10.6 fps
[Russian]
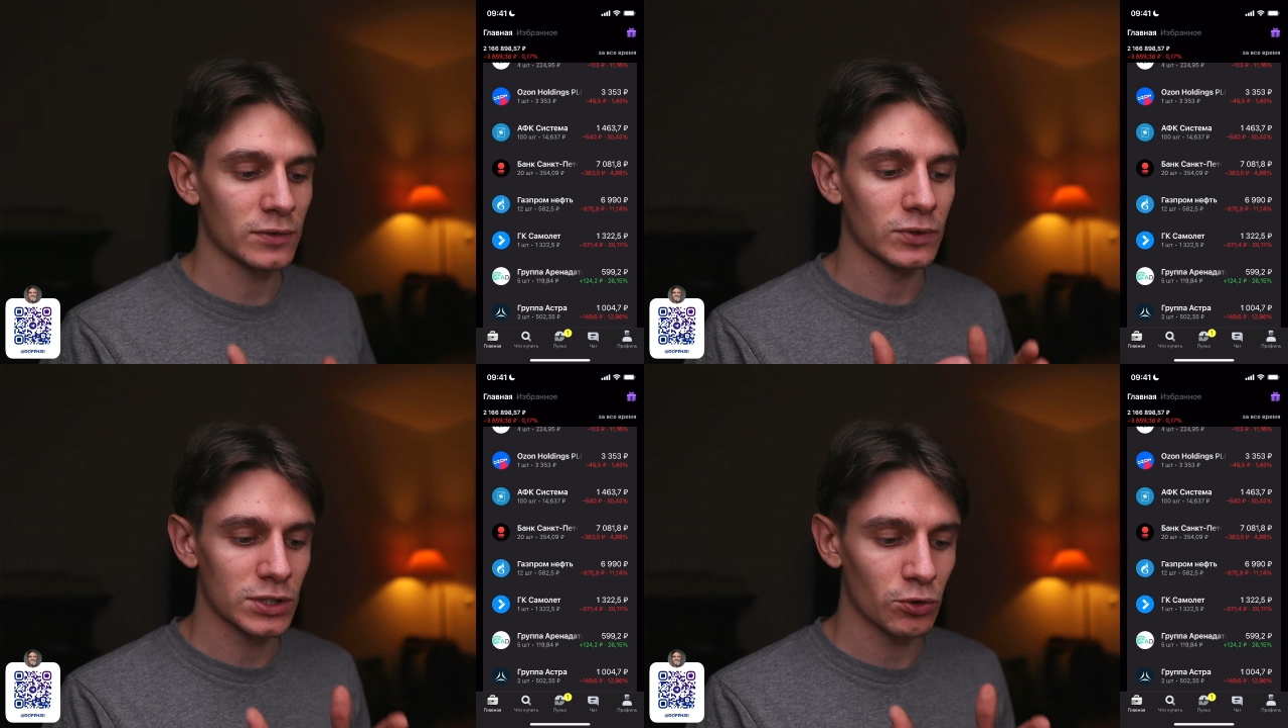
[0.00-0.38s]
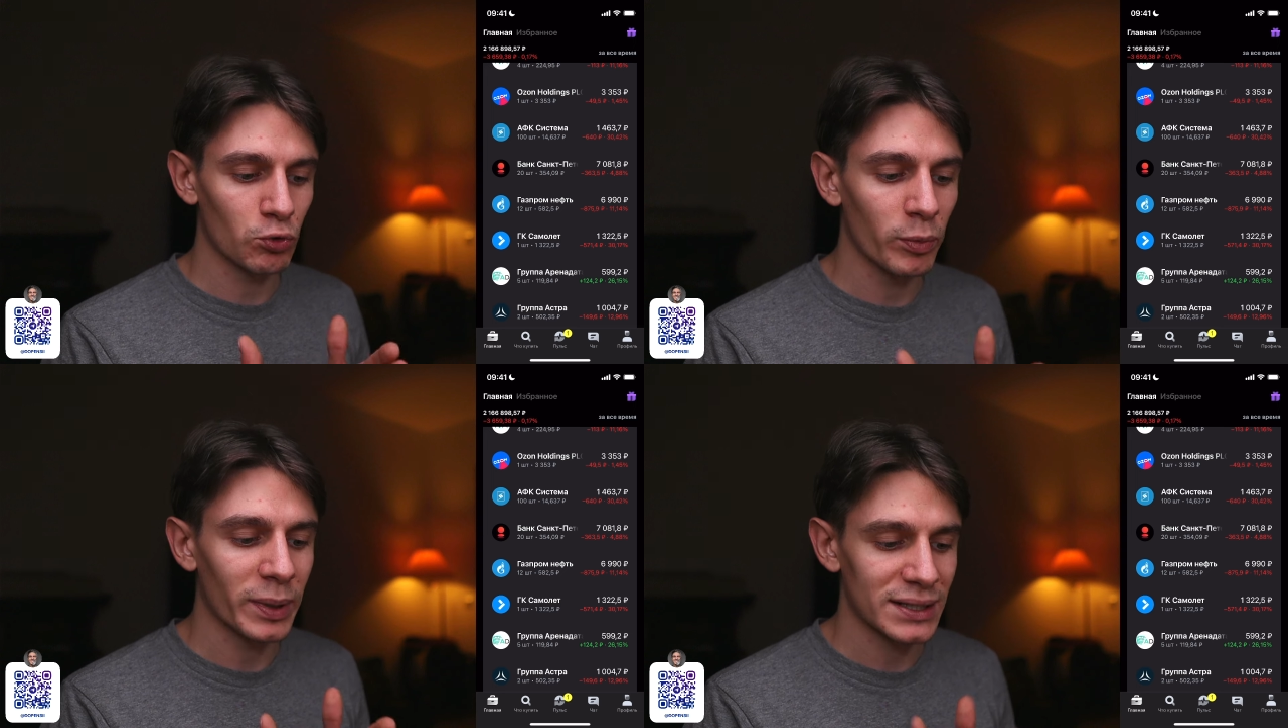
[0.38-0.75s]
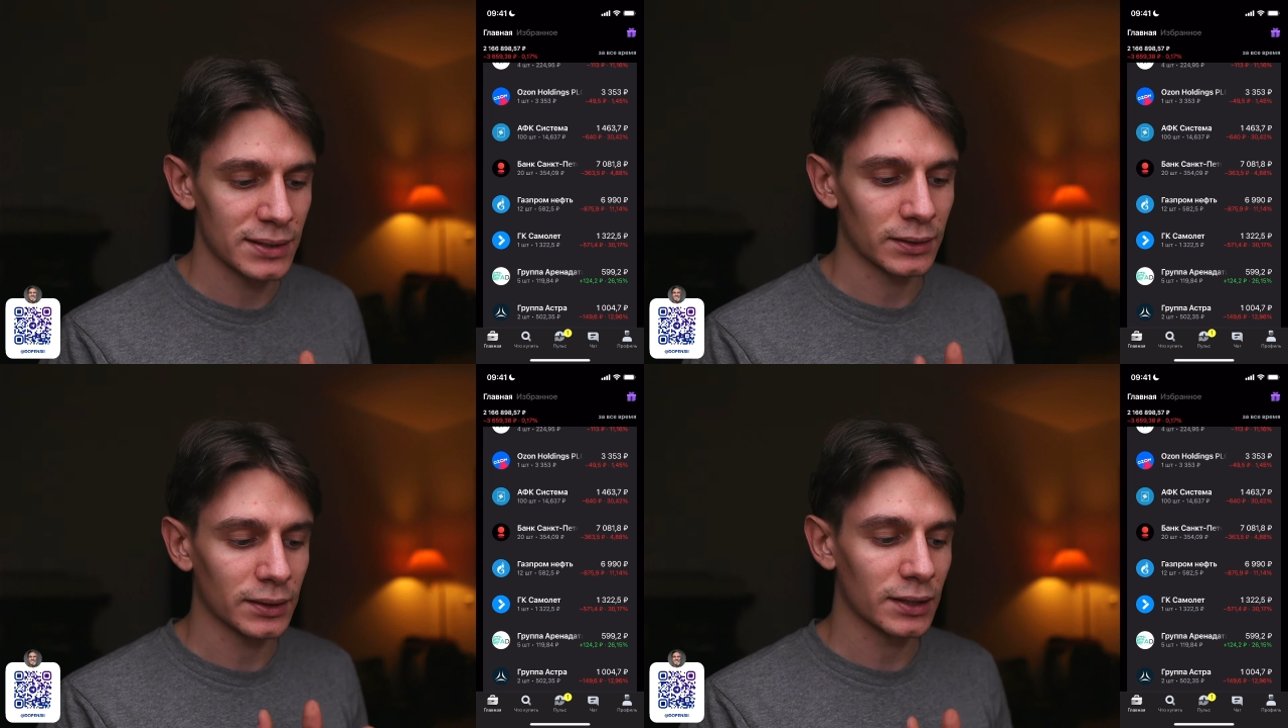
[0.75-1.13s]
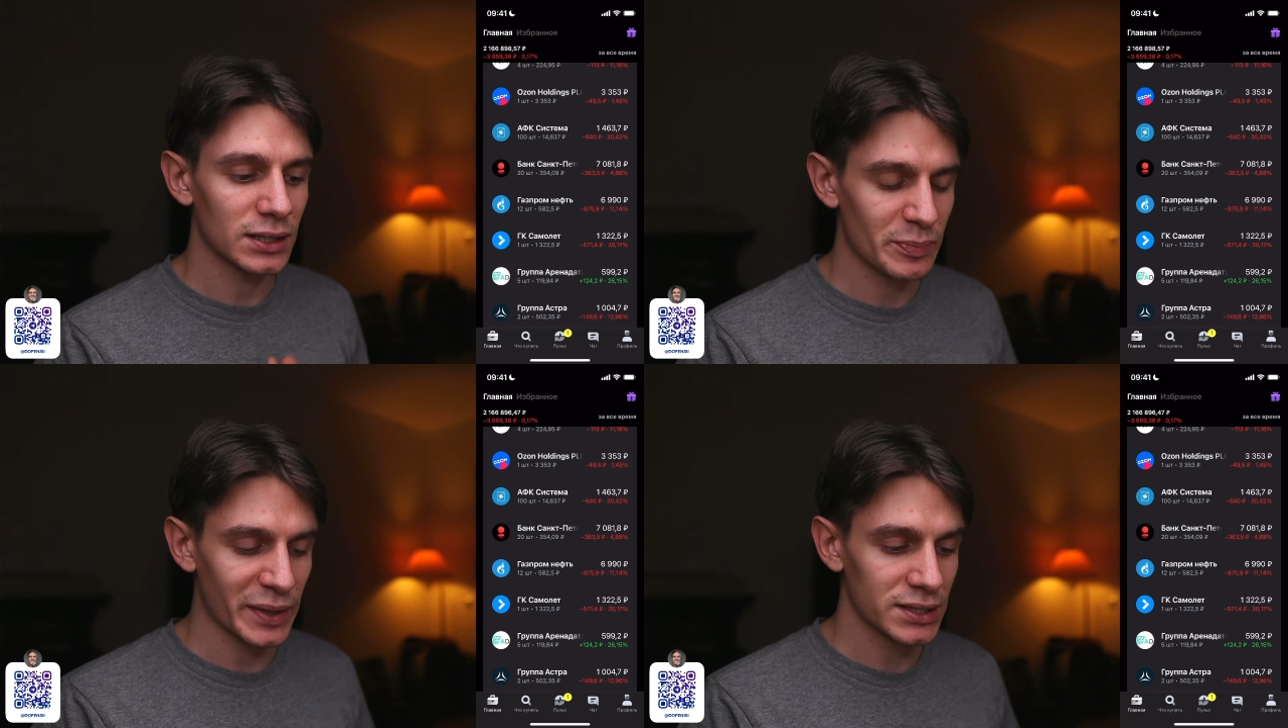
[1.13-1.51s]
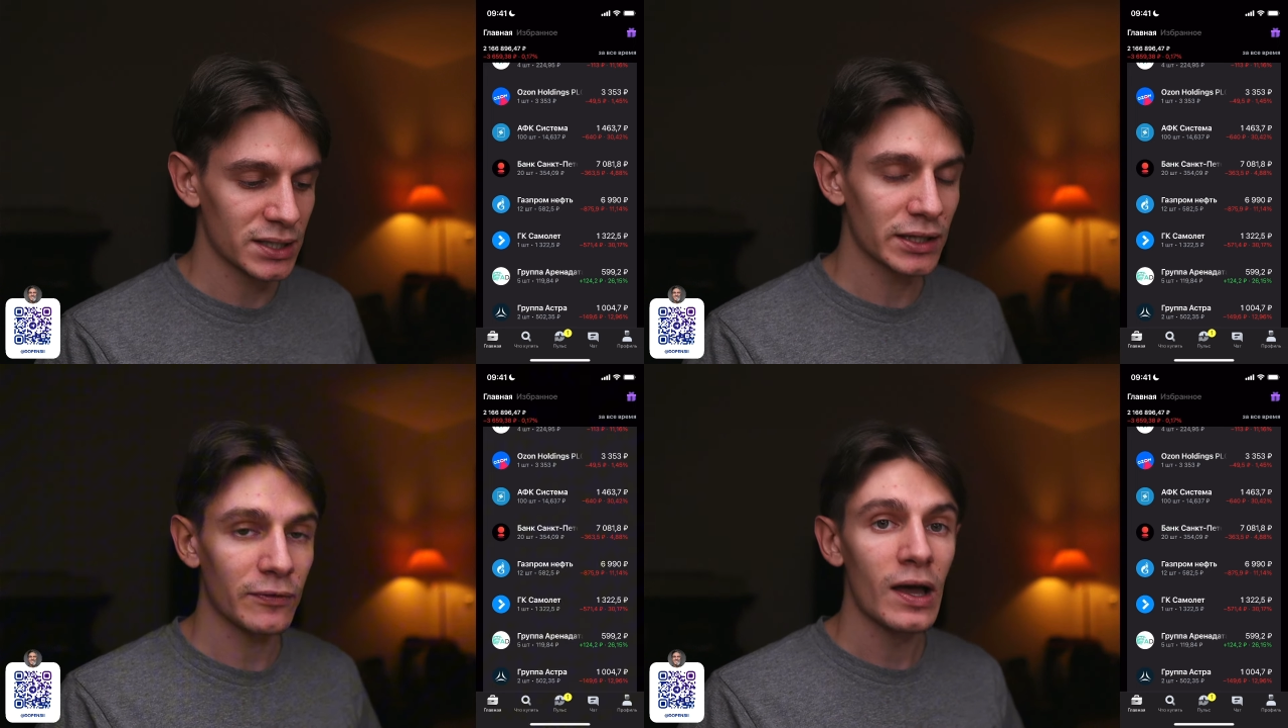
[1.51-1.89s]
вот с такой просадкой
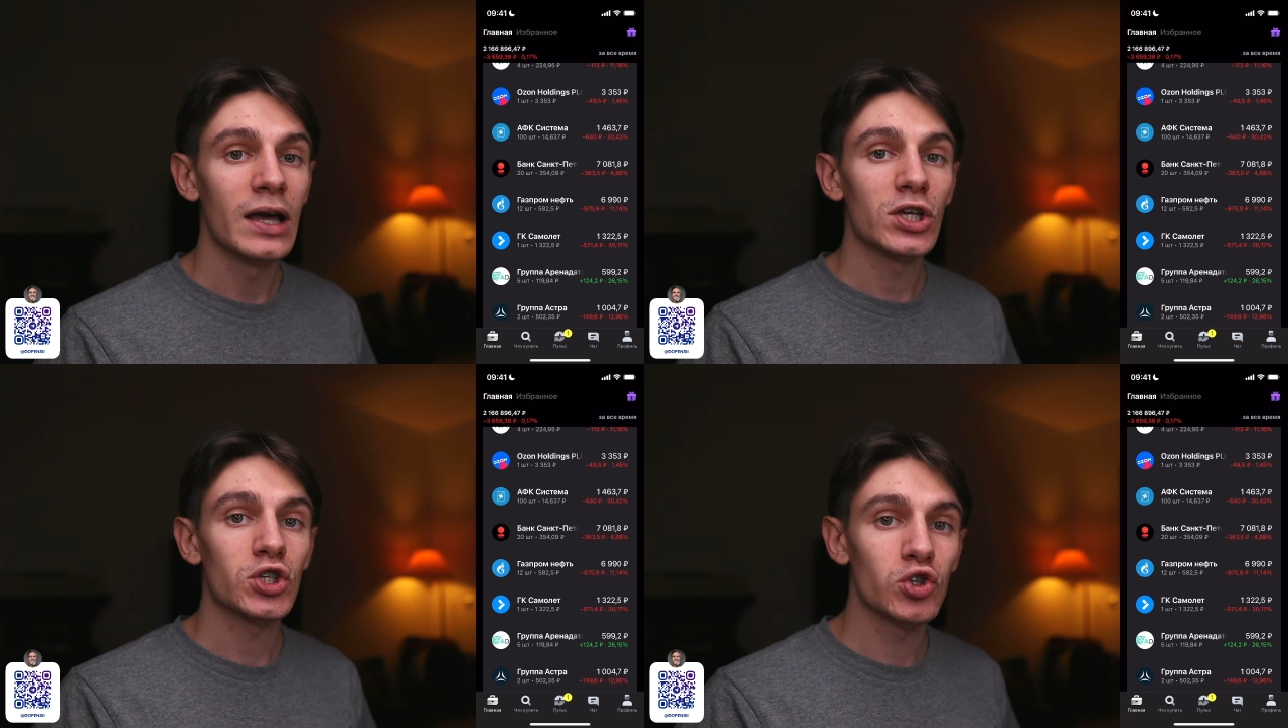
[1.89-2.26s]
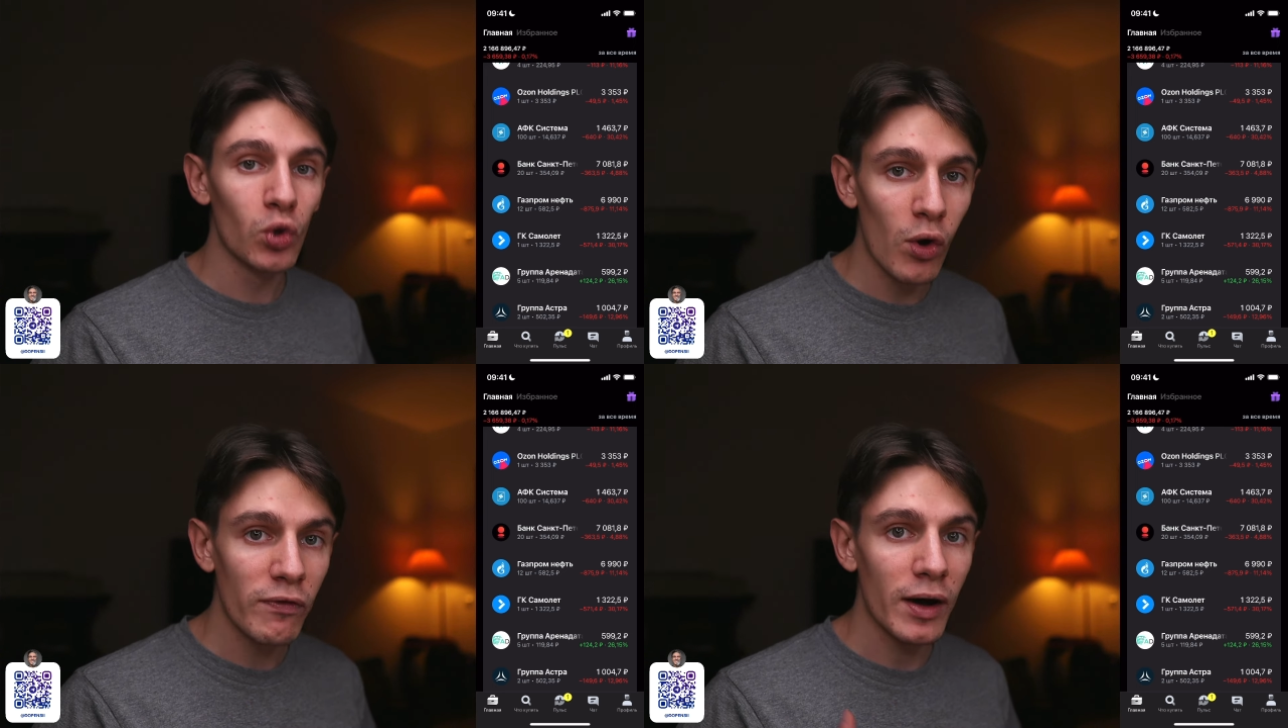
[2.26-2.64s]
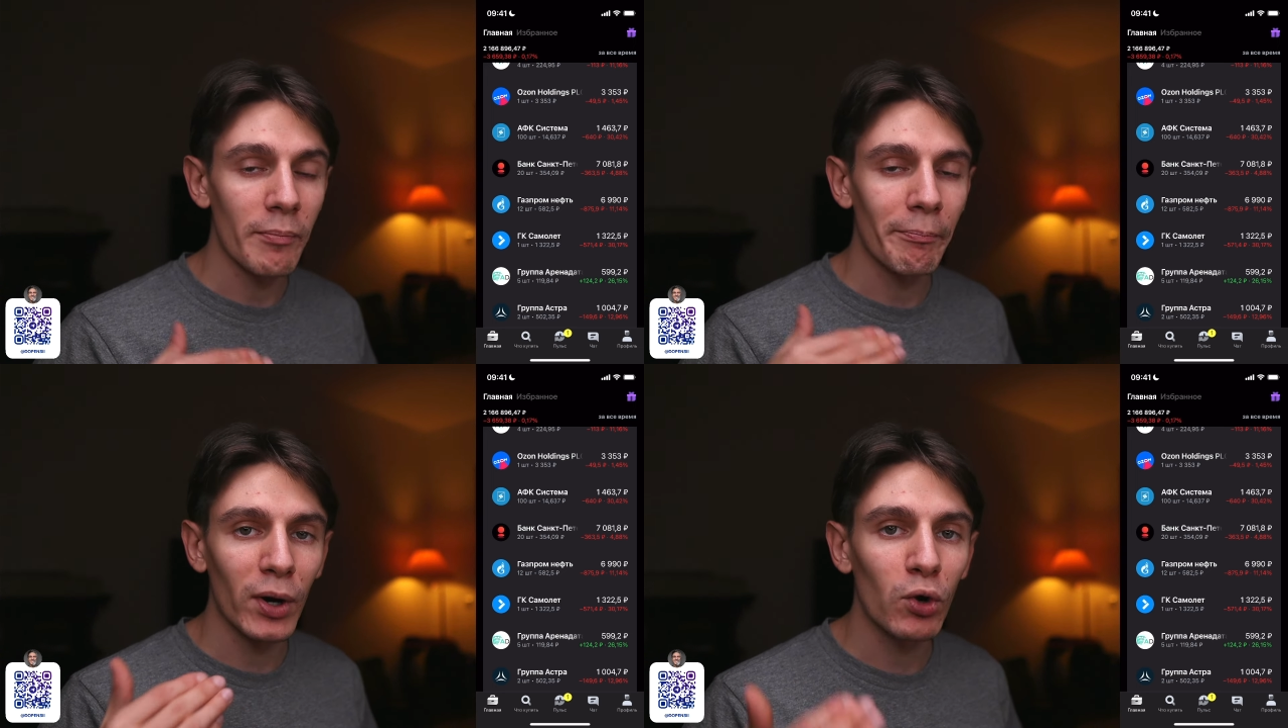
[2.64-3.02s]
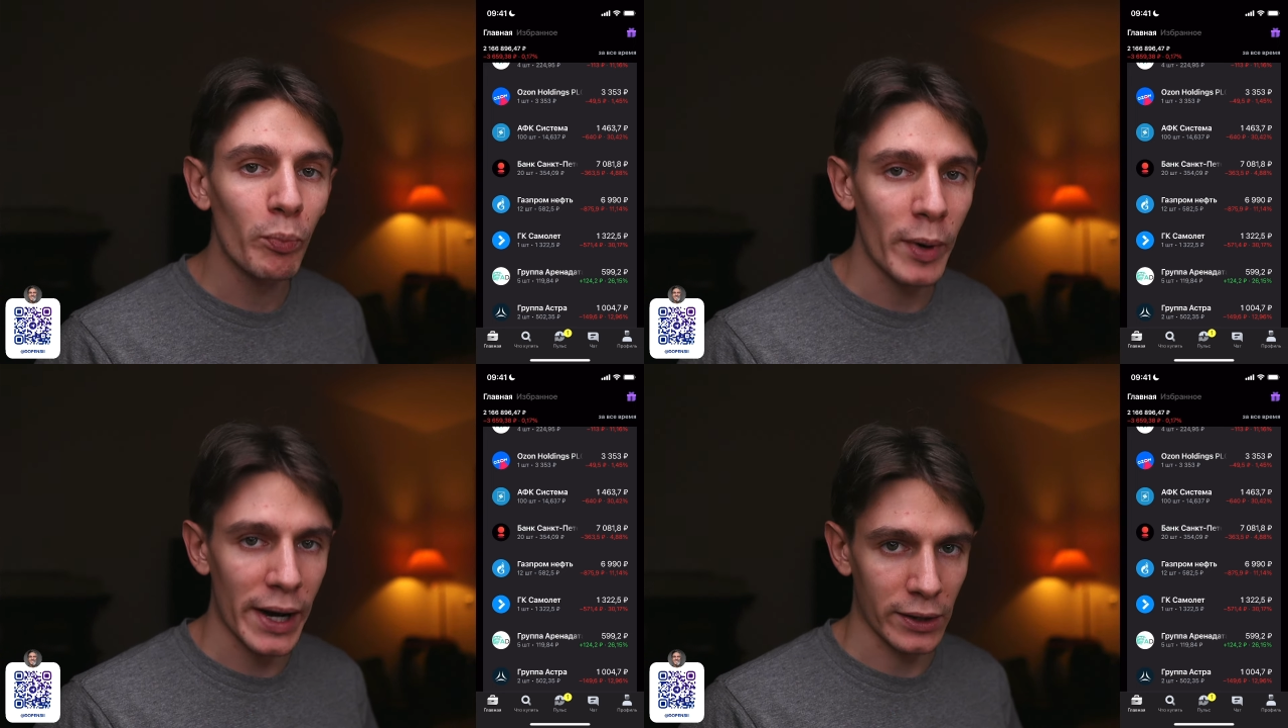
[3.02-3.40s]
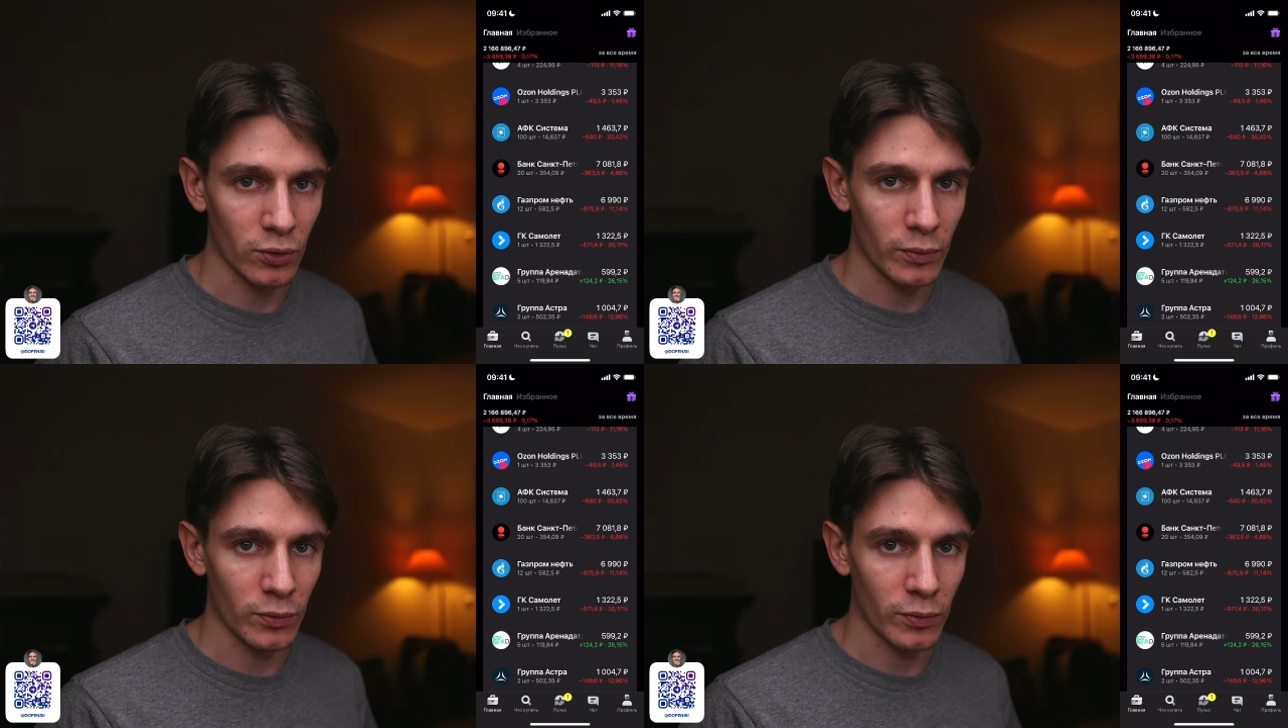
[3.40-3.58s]
30% снова покупаю.